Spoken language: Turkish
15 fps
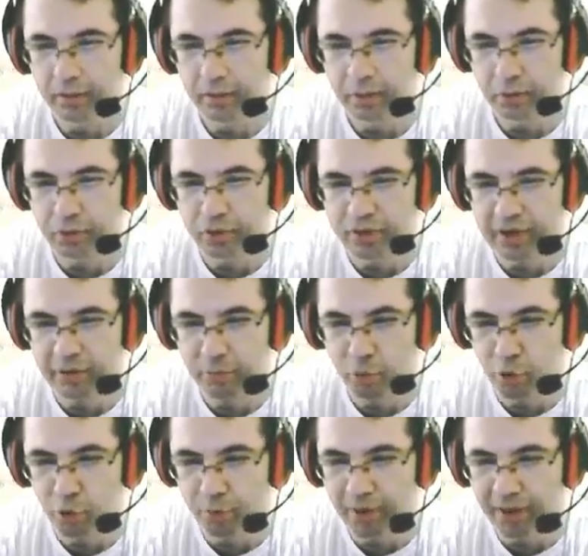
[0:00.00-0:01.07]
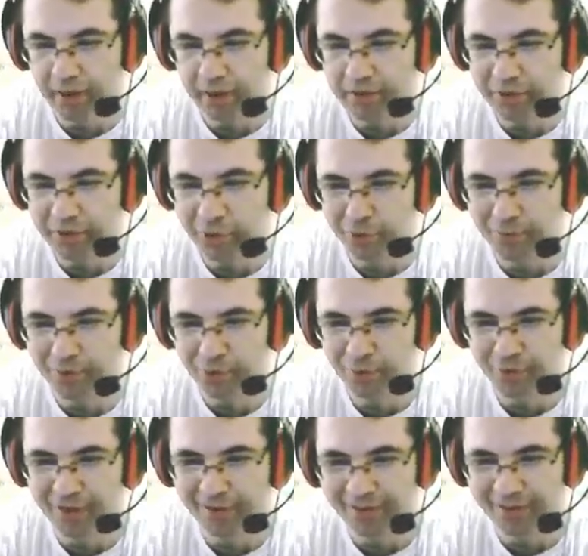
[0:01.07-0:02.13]
Gözünüzü seveyim. Ölmeyin arkadaşlar. Ölmeyin.
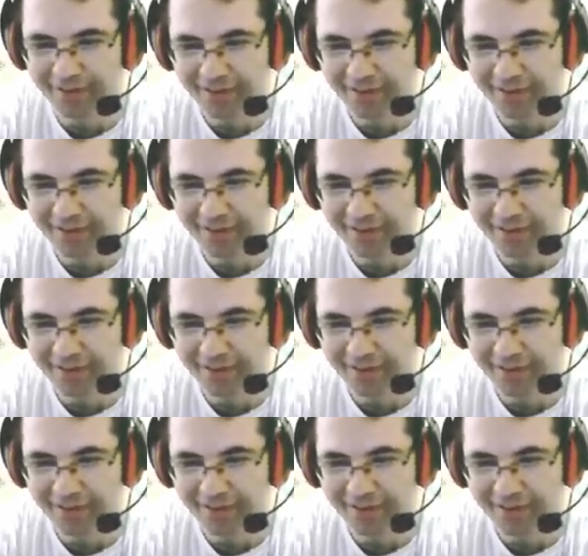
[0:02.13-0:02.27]
Ölmeyin.